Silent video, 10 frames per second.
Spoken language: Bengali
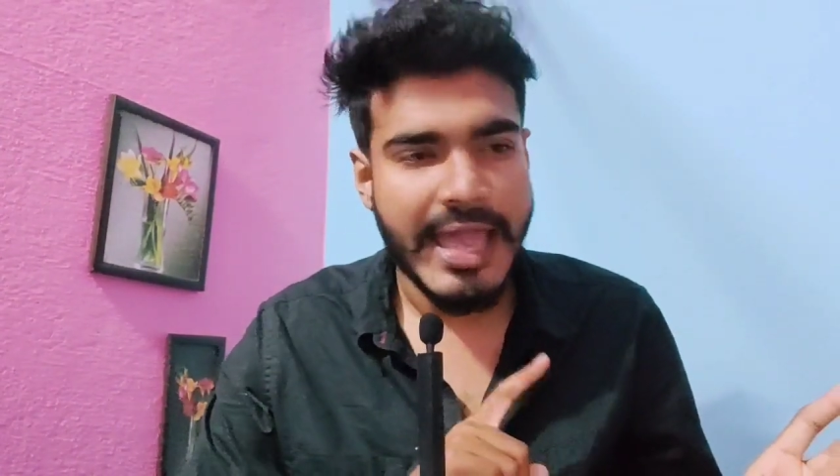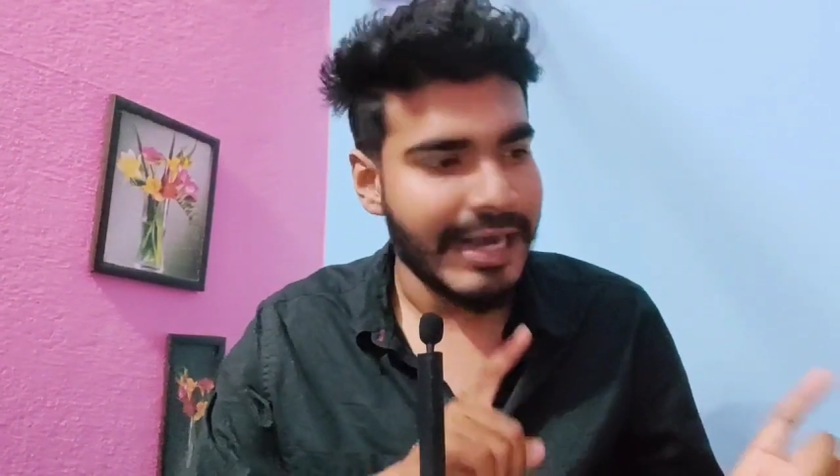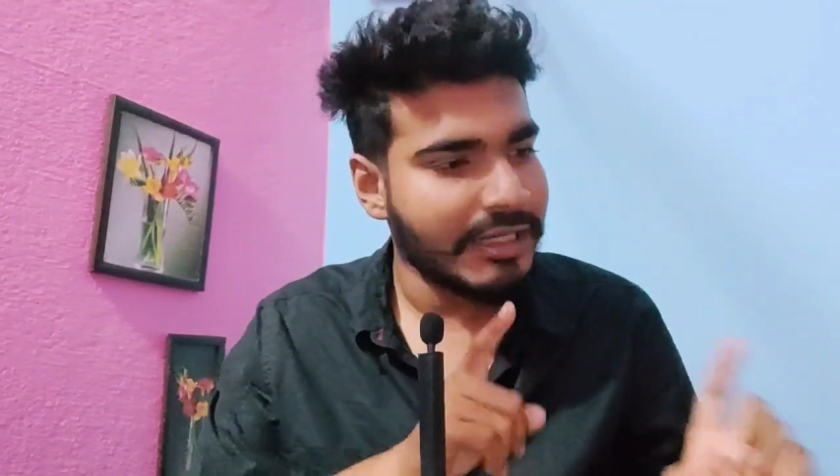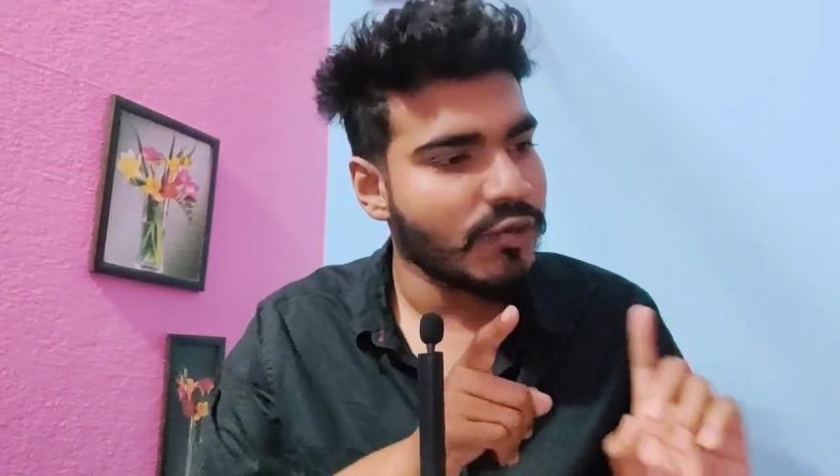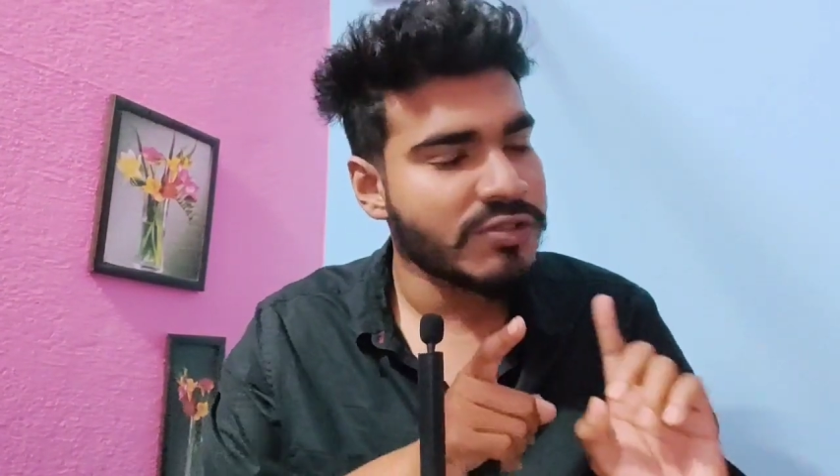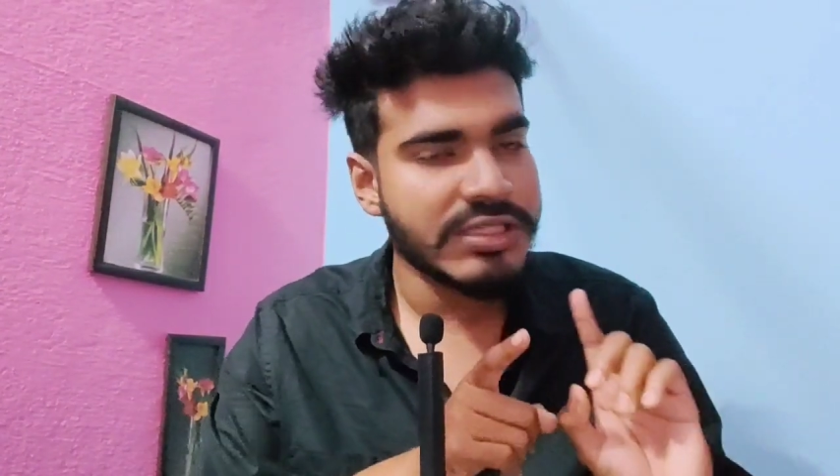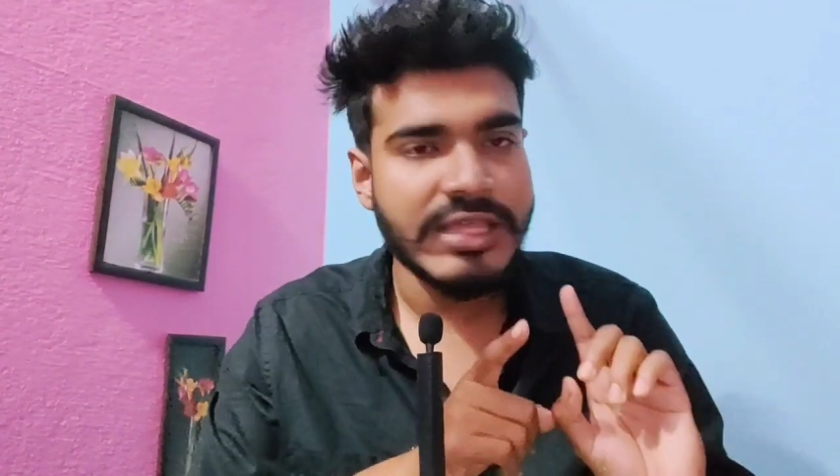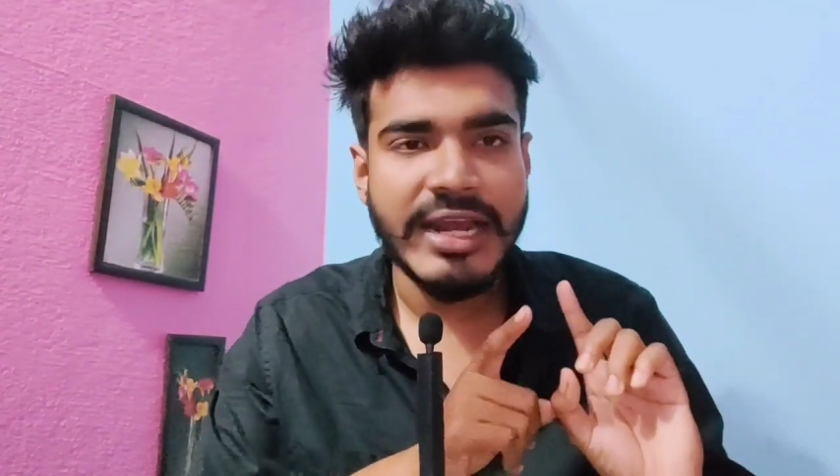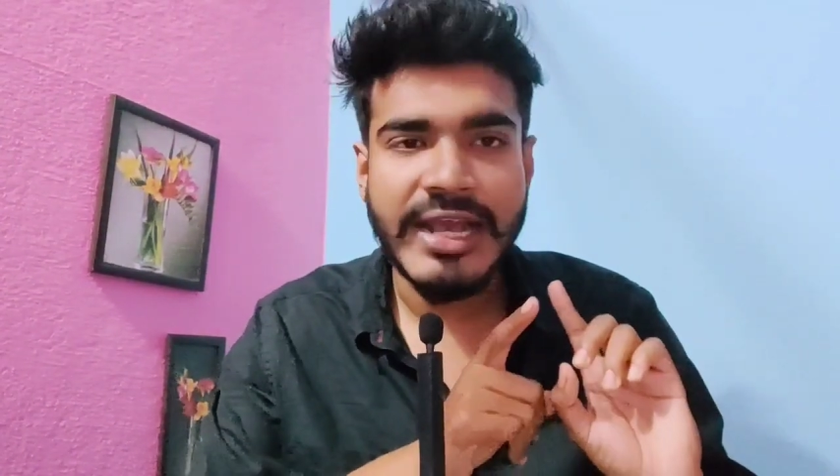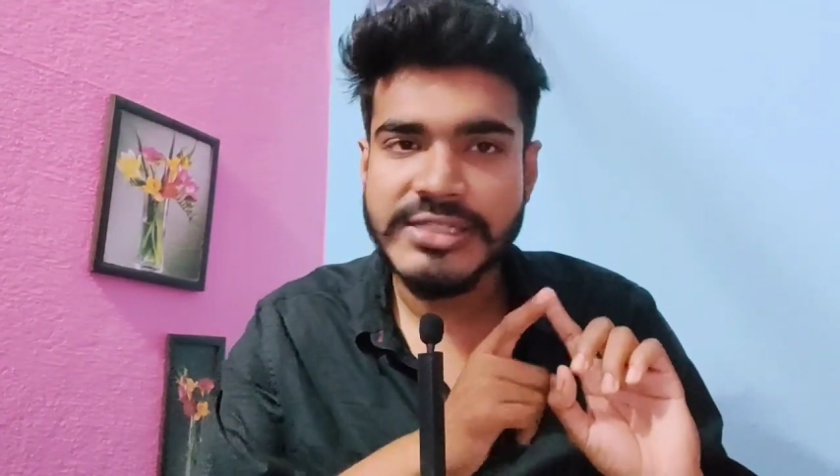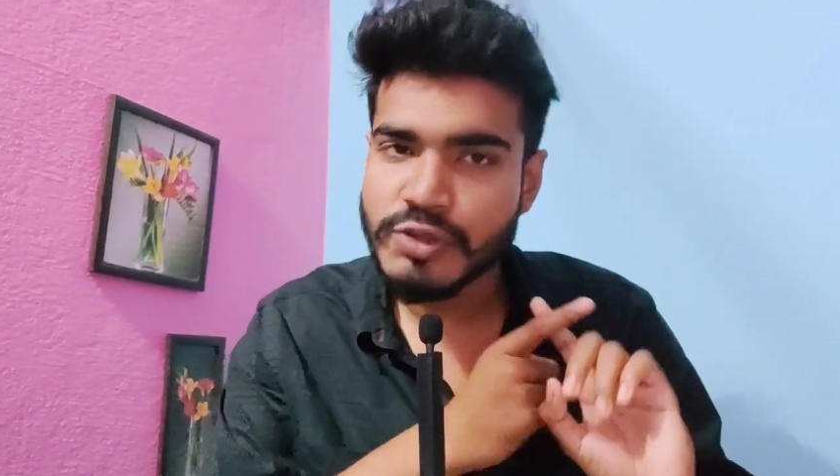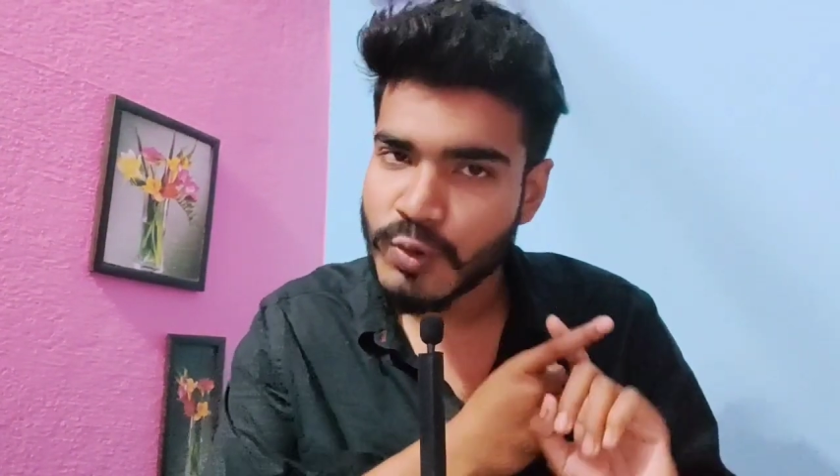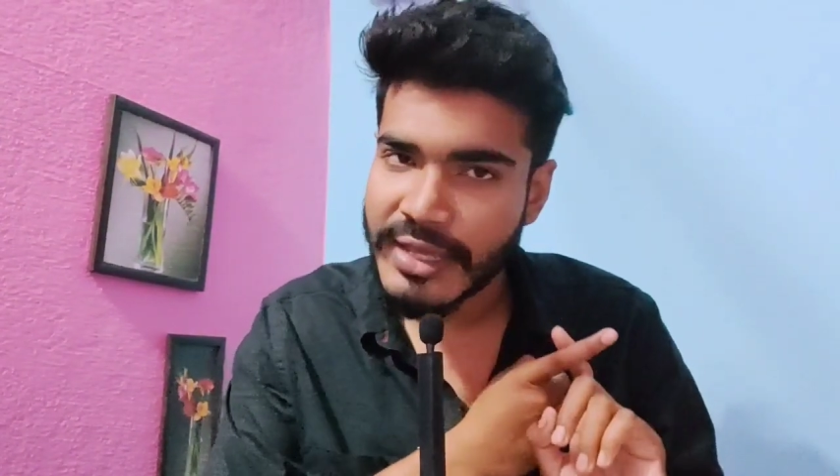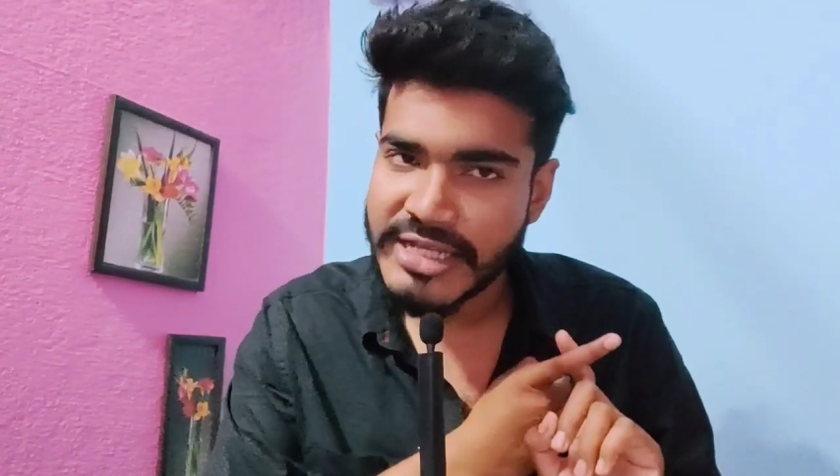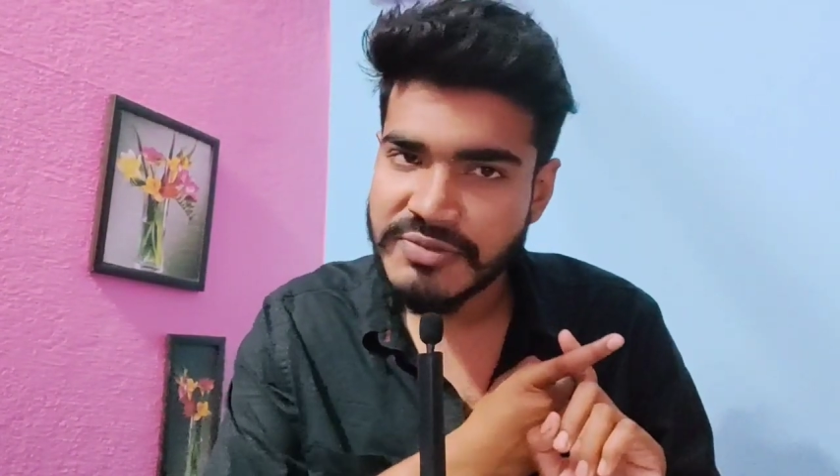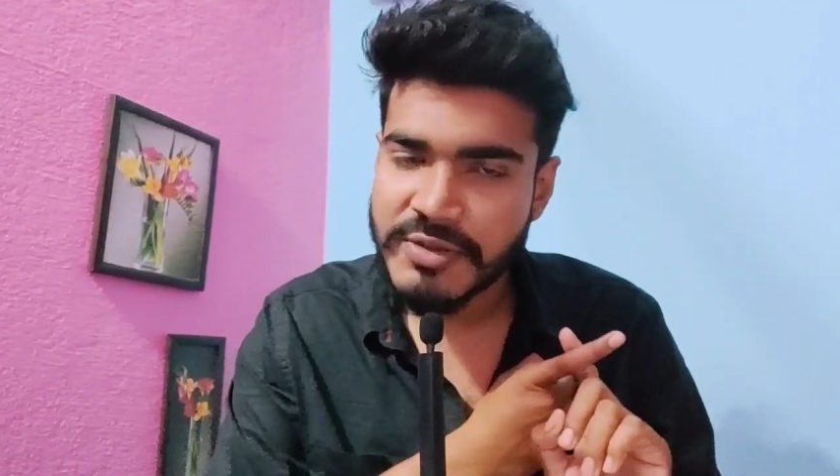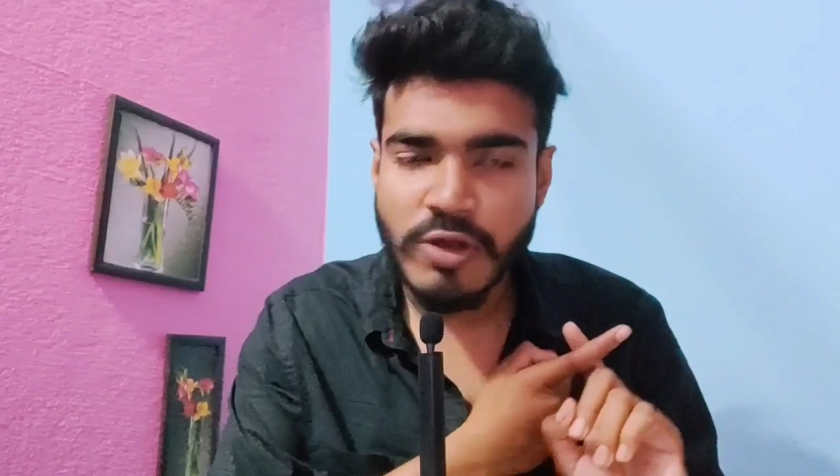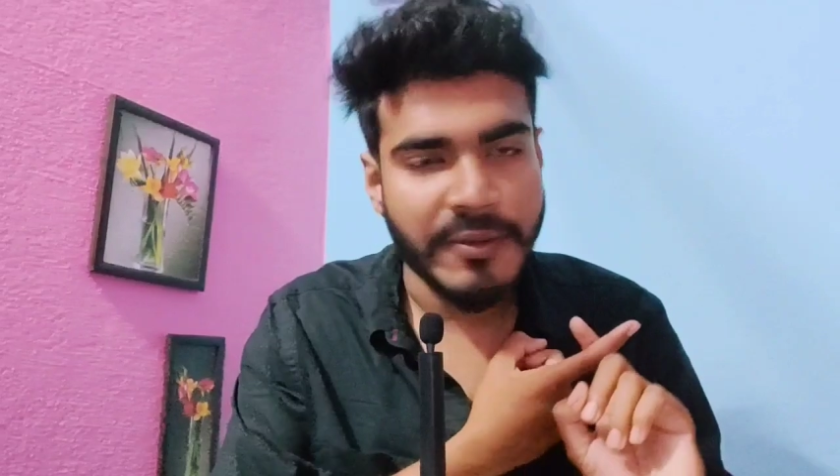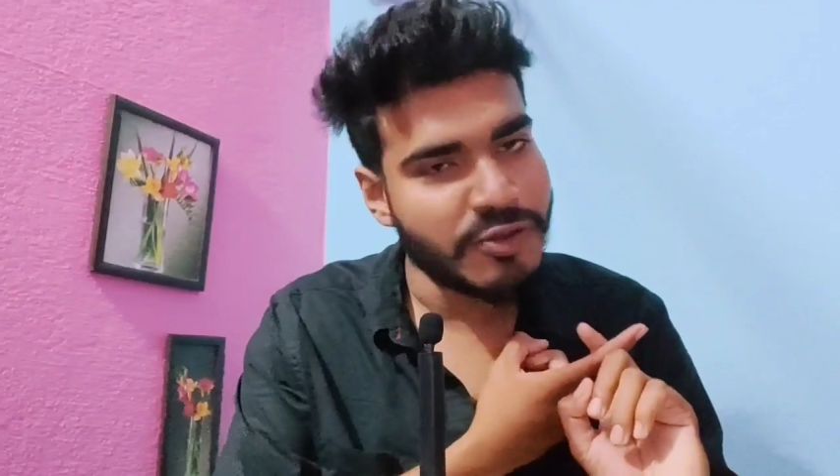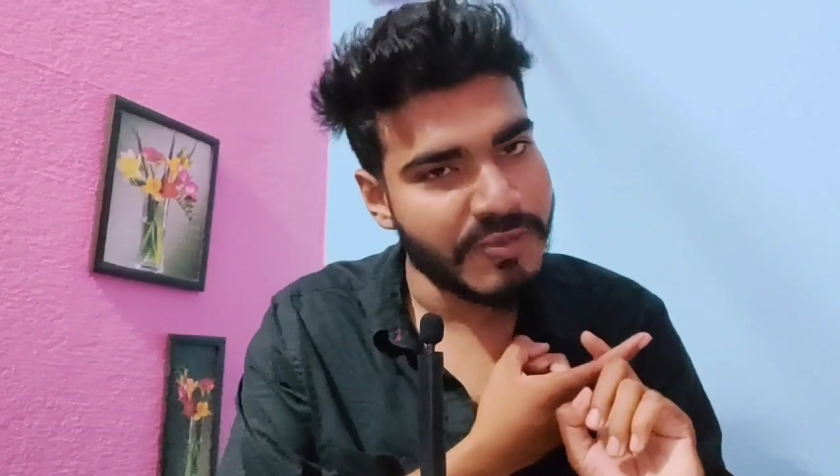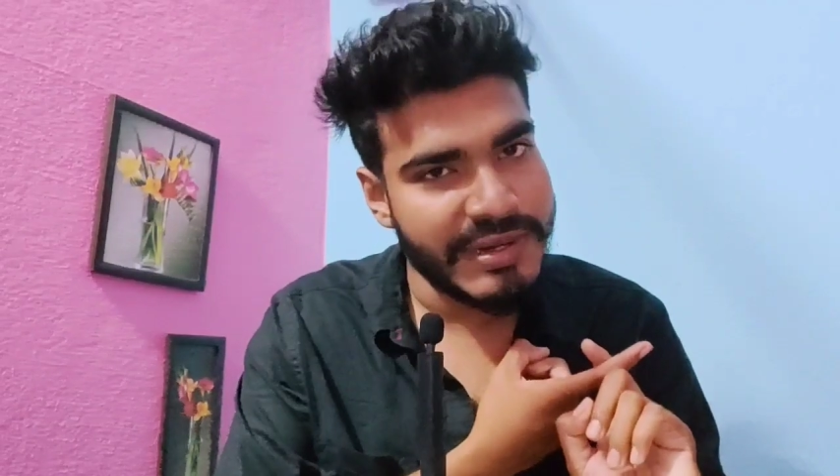একটা হচ্ছে তার কাছে চলে আসবে সব কিছু